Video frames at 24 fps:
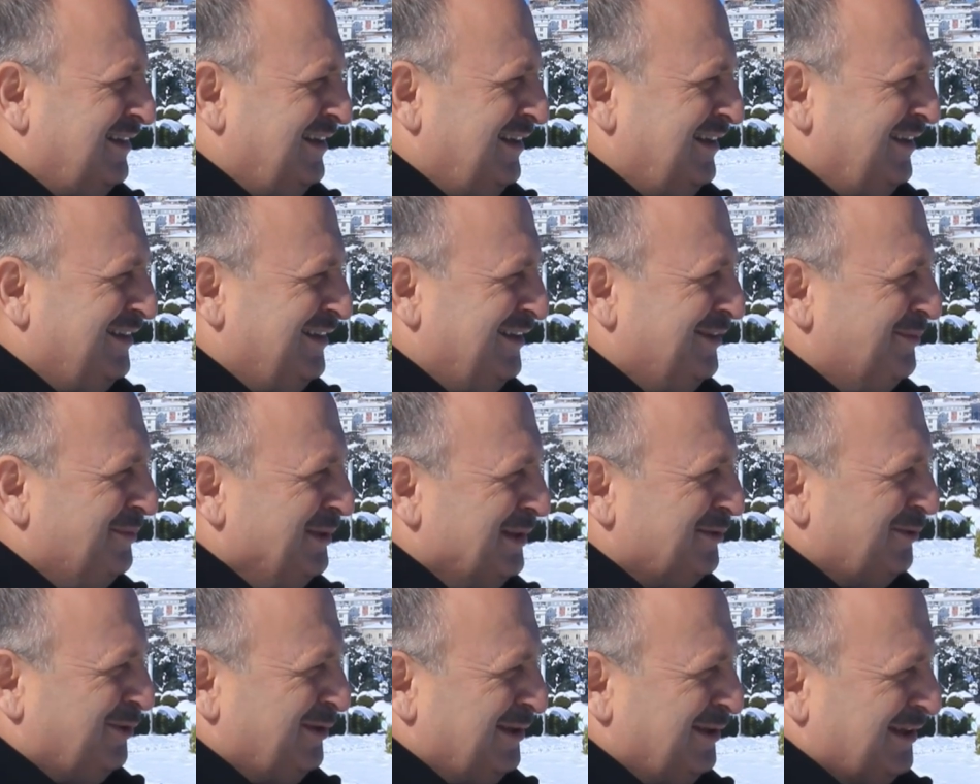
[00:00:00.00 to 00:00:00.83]
değil nimet
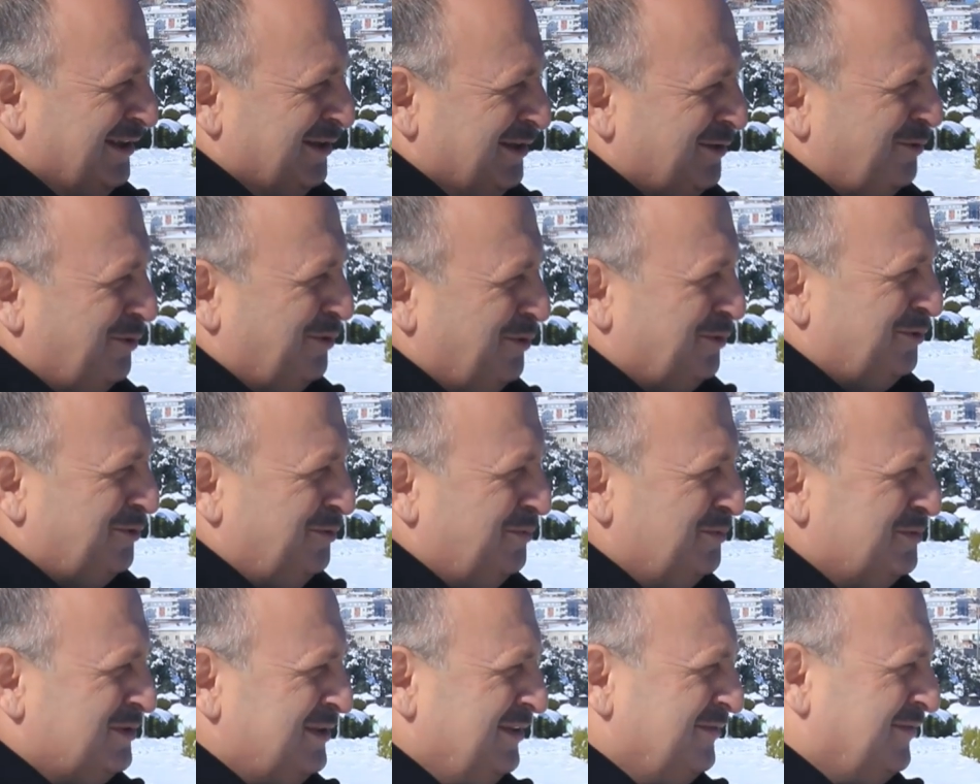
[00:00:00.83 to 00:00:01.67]
olarak
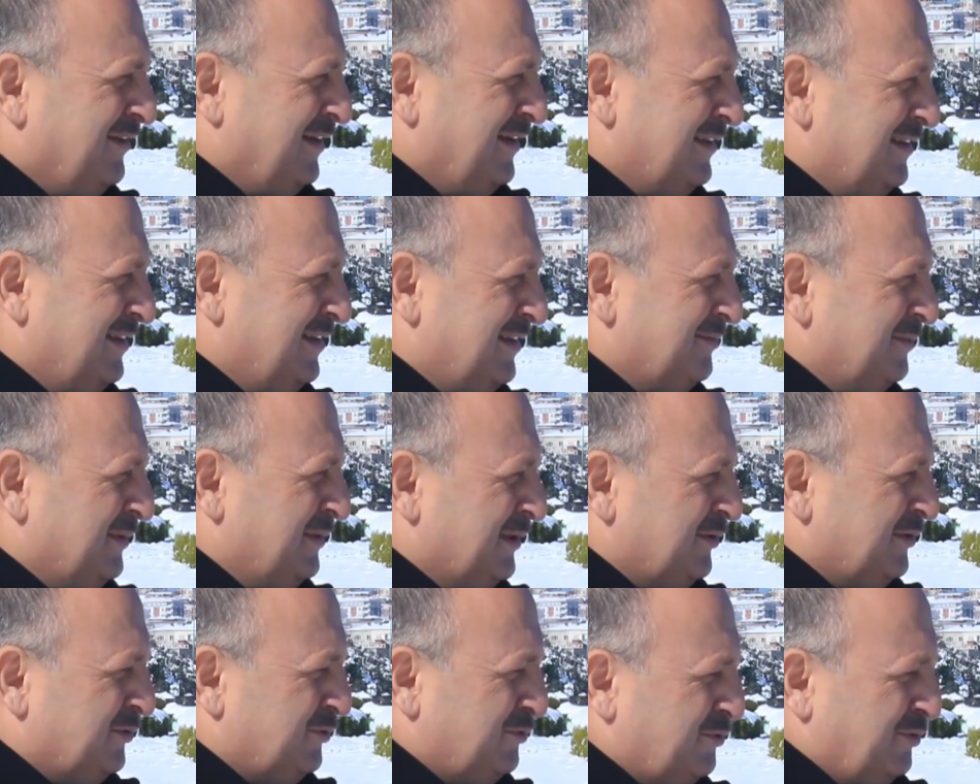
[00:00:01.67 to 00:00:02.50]
gördüğümüzü ifade etmek
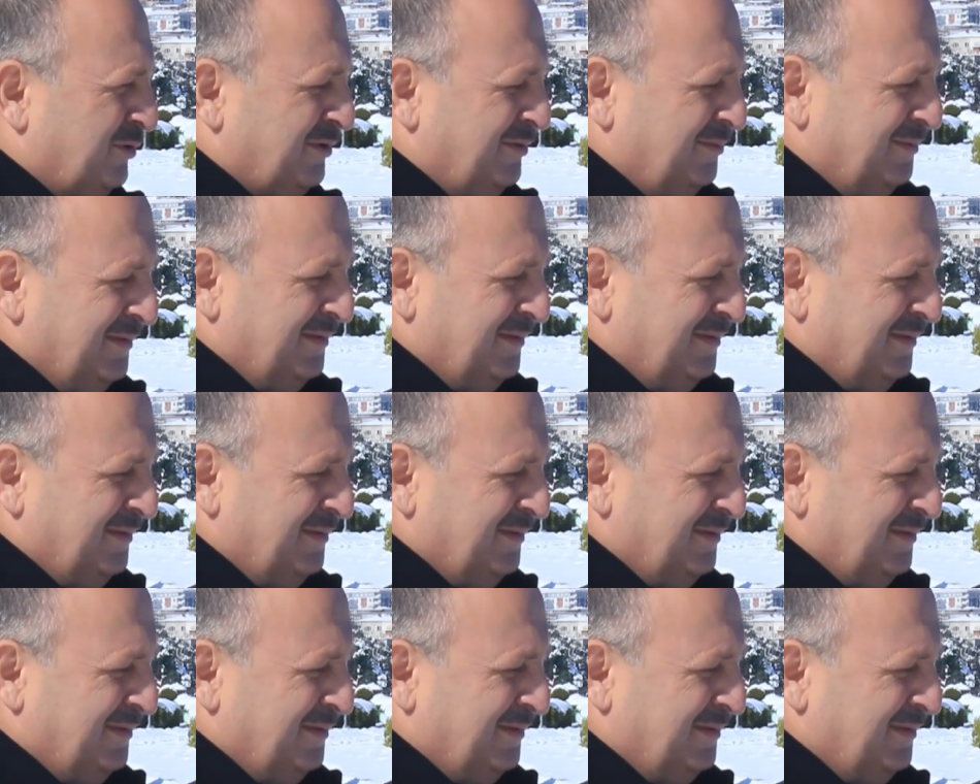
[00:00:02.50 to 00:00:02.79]
istiyorum.